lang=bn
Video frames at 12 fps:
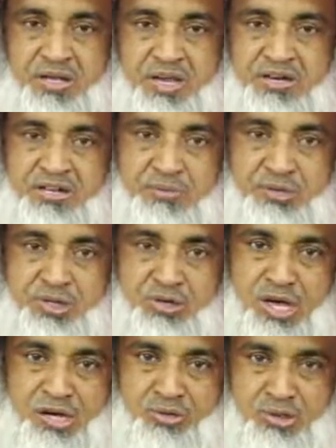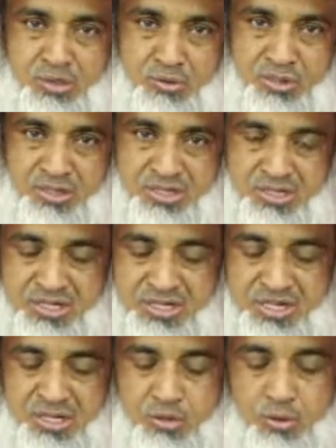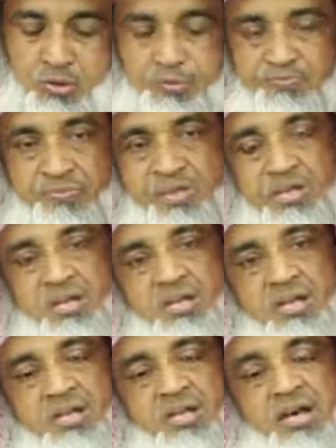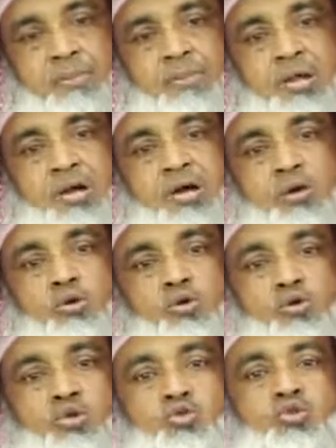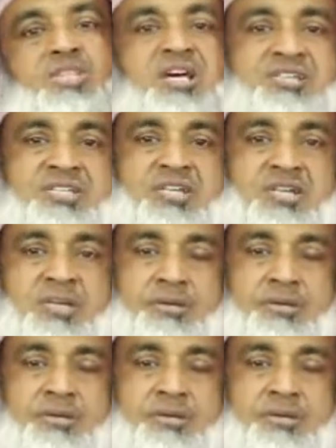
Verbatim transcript: একটা বিষয় আলোচনা করতে চাচ্ছি সেটা হলো আমরা গত দার্সে